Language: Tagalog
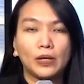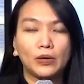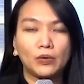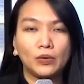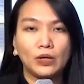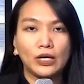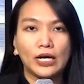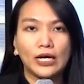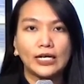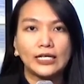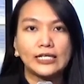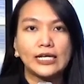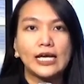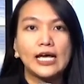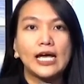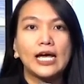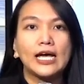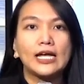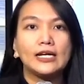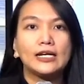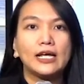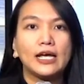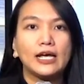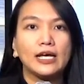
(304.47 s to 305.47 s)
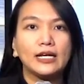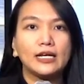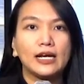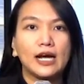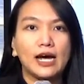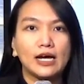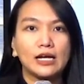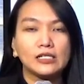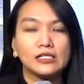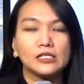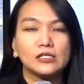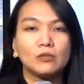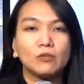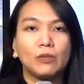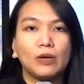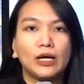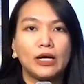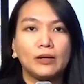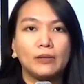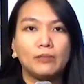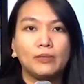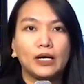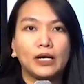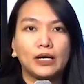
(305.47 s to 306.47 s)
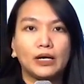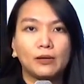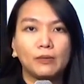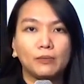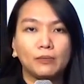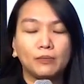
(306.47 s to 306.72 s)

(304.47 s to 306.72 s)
pag-ulan na enhanced by, bag,